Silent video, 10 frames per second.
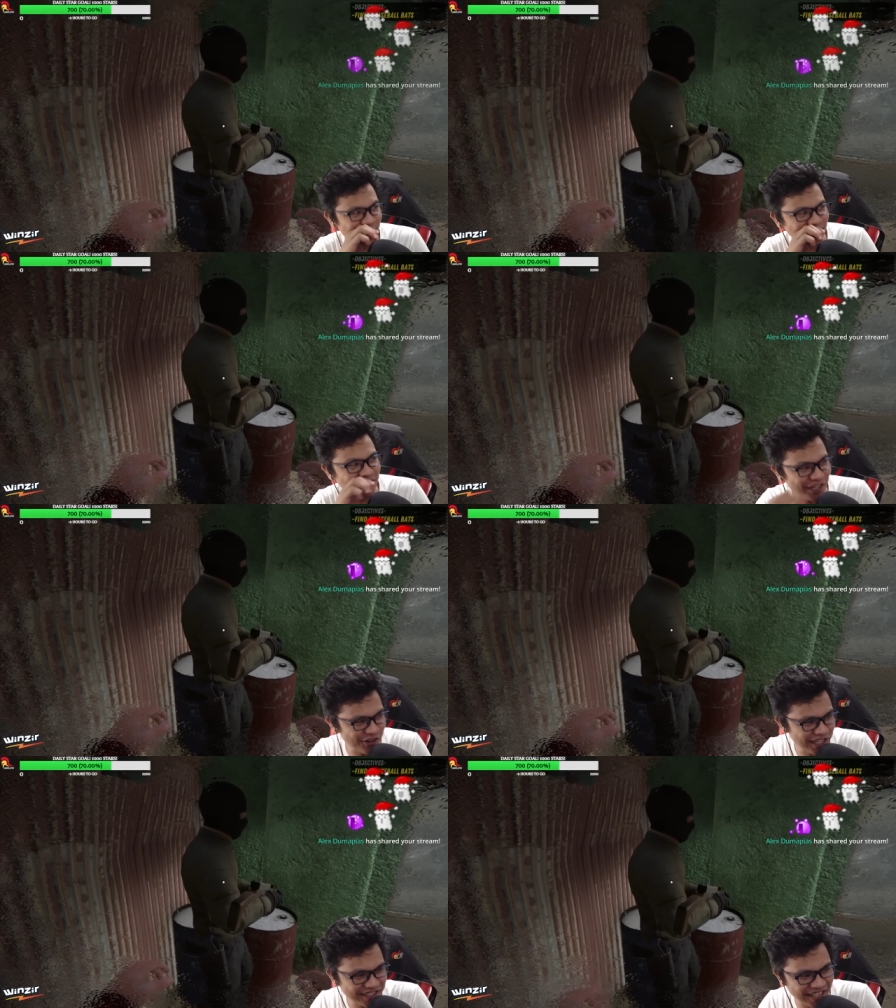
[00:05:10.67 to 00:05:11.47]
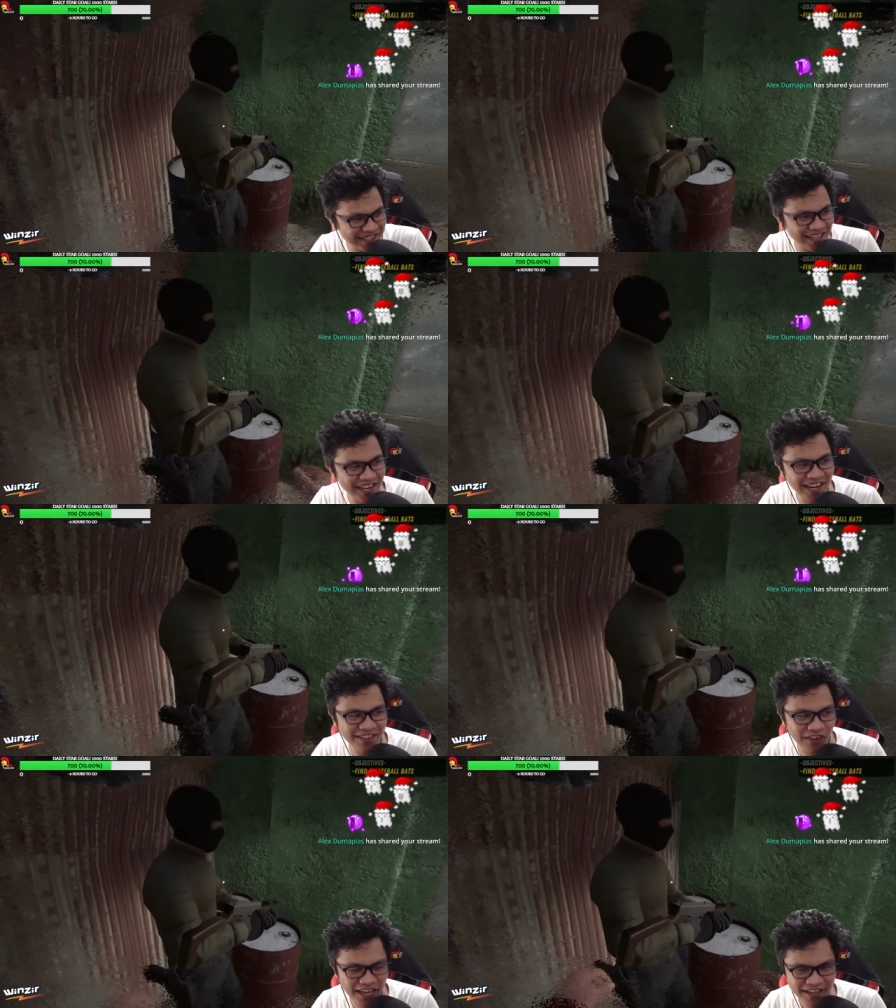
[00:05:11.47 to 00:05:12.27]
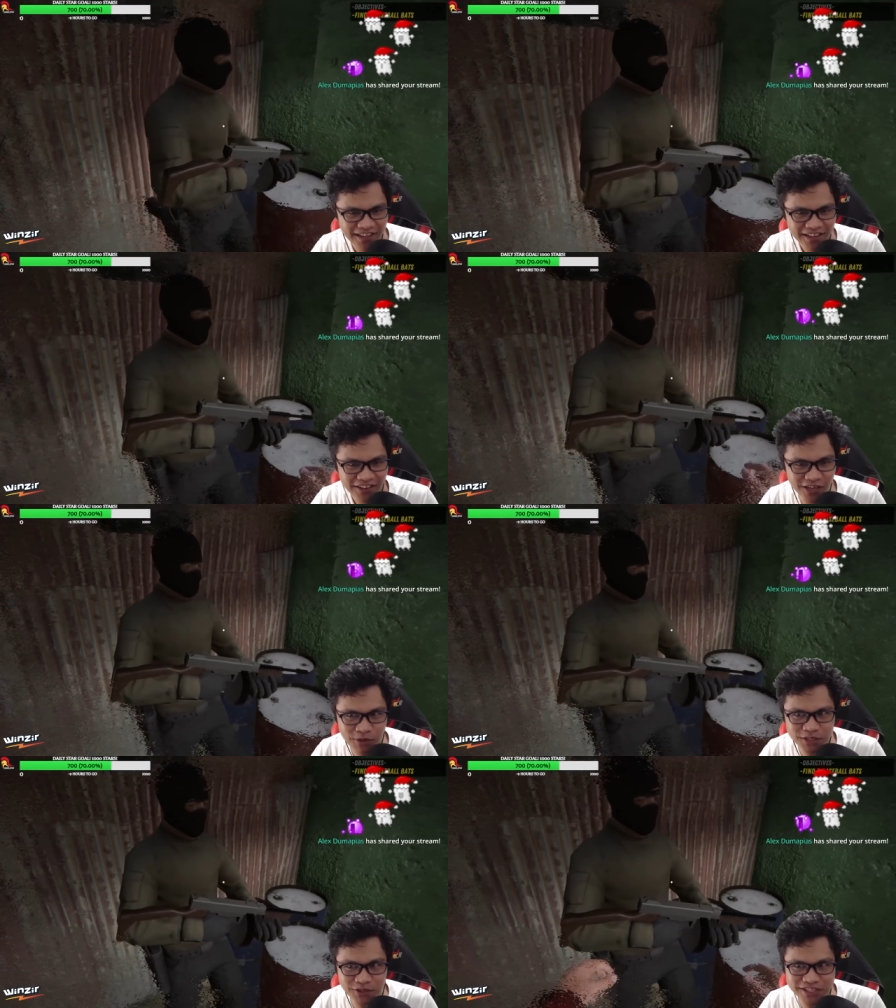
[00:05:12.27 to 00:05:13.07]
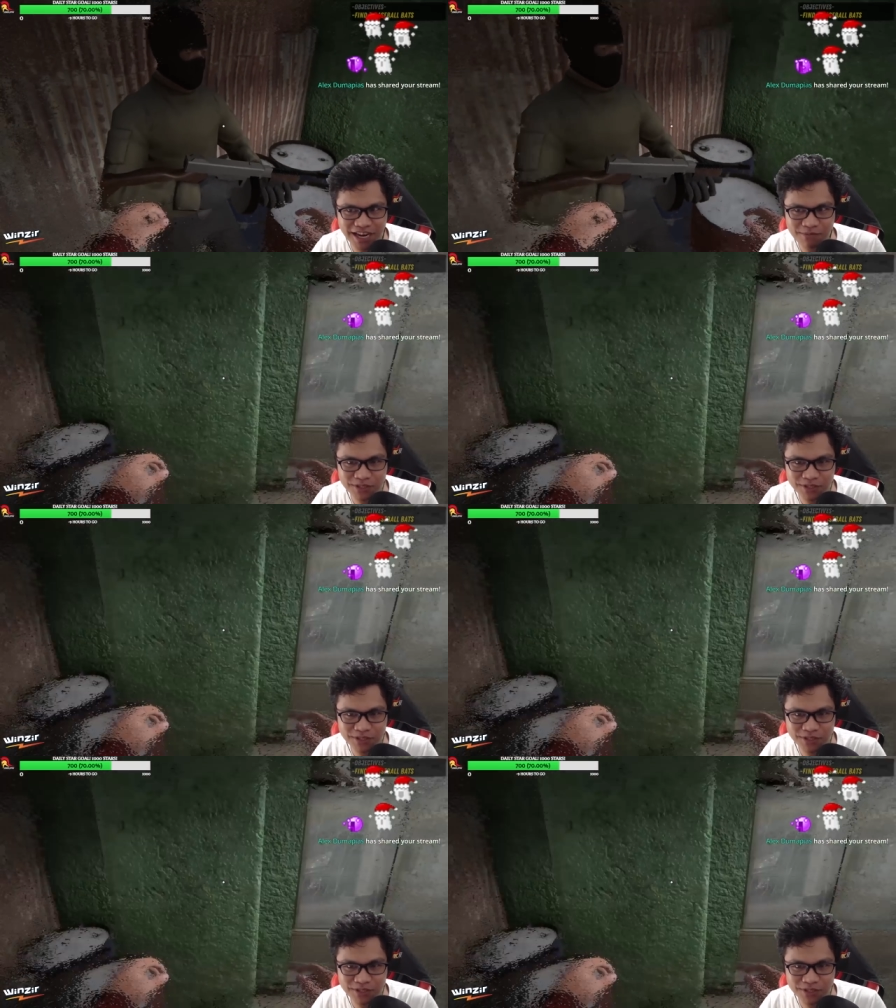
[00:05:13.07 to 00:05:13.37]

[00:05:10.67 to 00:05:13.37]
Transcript: Nati, terorista skillet, bay! Uy, boss, good job,